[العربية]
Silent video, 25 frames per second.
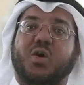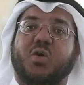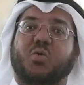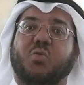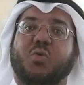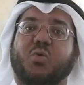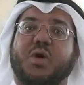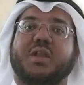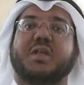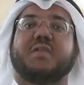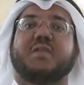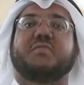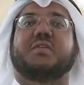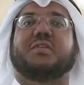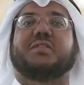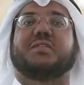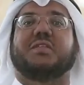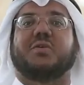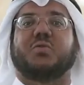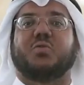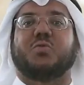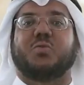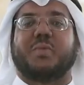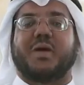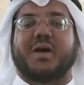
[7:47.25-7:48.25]
ونفض
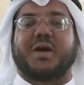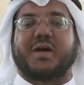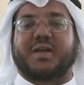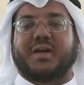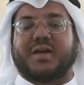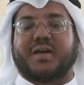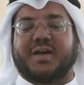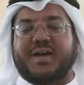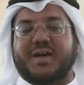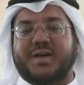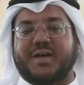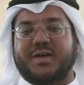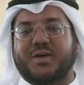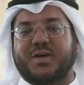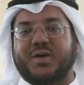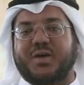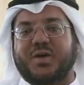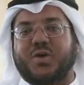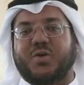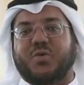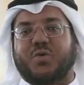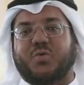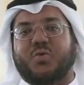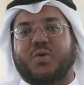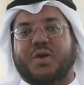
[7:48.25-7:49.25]
غبارها
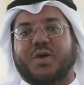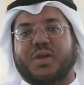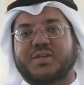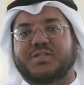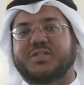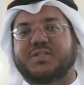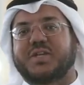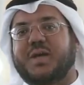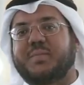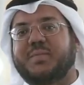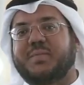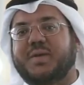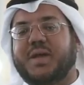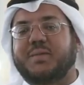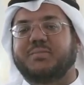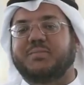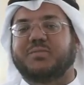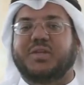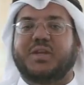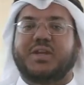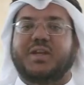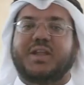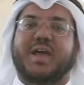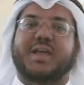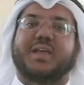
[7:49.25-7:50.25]
ورجع بحمد
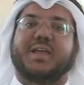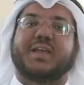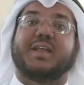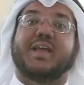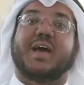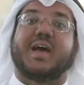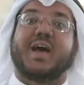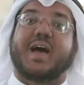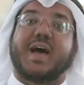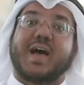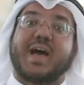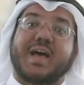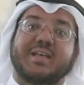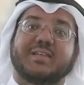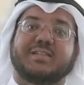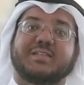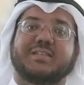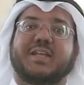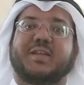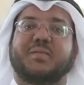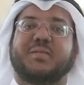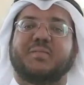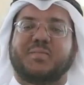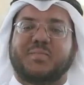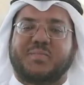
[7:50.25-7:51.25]
الله إلى
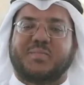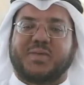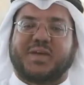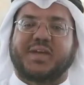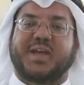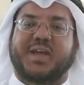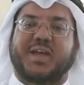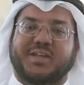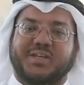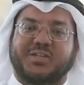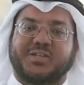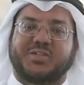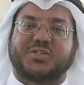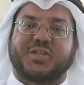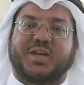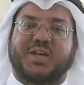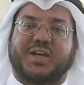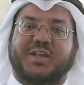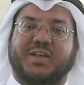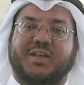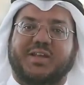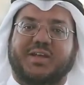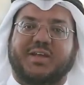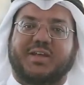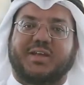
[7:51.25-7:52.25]
أحسن من مكان إن شاء
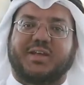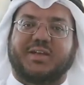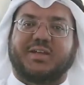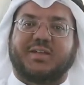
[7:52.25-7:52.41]
الله